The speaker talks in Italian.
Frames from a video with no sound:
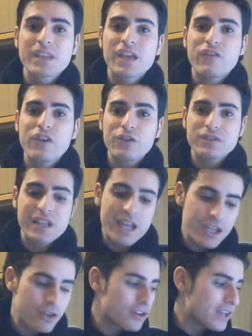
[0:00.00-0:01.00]
che farò sia
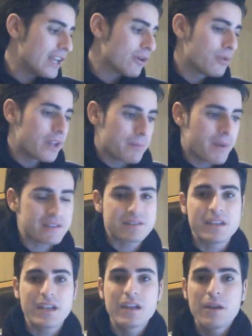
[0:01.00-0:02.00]
io che la Cooler
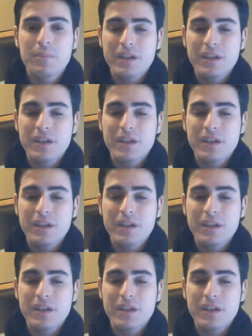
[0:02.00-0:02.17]
Master,